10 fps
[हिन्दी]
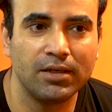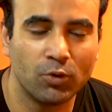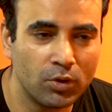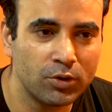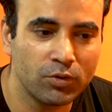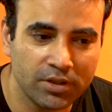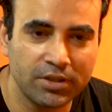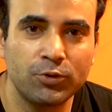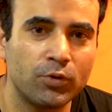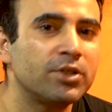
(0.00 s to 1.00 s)
इन्होंने तो
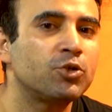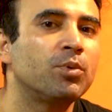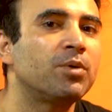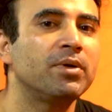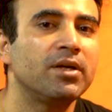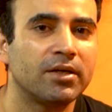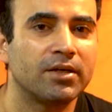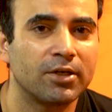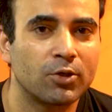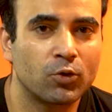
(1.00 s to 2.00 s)
इसी छोटी सी उम्र में
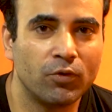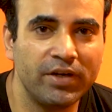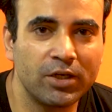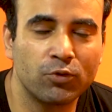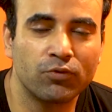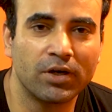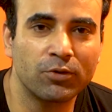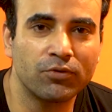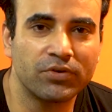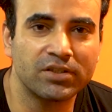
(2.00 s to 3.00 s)
कोविड के तूफान
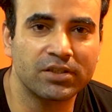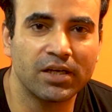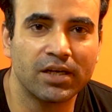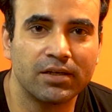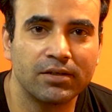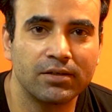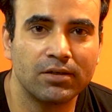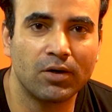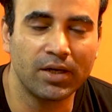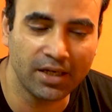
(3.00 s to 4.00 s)
को फेस किया
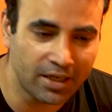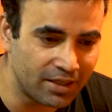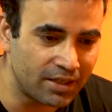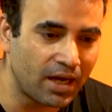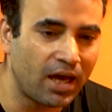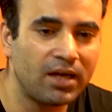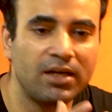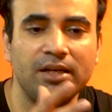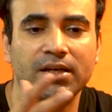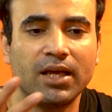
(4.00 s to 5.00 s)
और एक
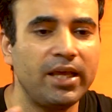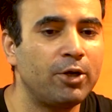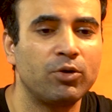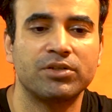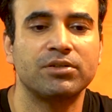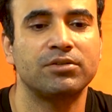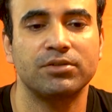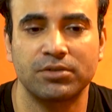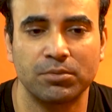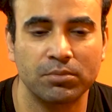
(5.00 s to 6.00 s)
एंटायरली नए एजुकेशन
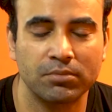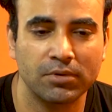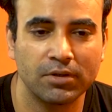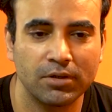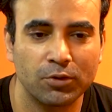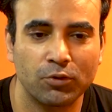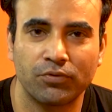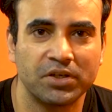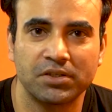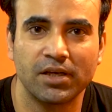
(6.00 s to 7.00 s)
सिस्टम को
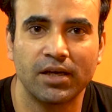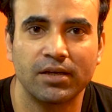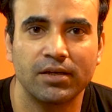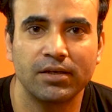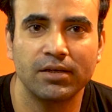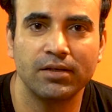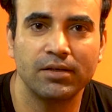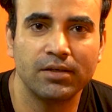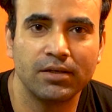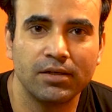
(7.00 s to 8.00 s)
फेस किया
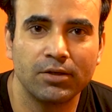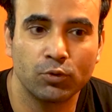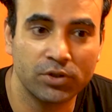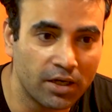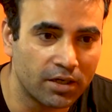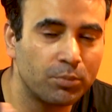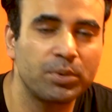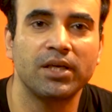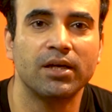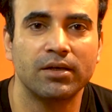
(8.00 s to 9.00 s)
उसे
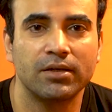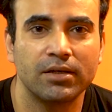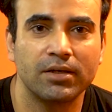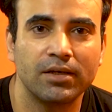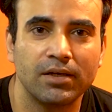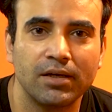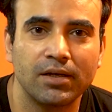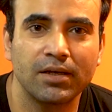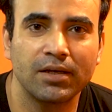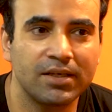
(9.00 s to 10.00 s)
अडोप्ट किया
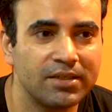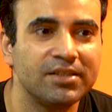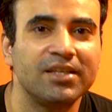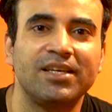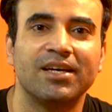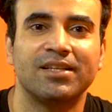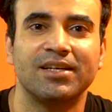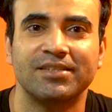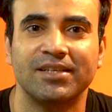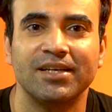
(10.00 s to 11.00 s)
किसने किया था
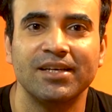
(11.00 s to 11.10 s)
ऐसे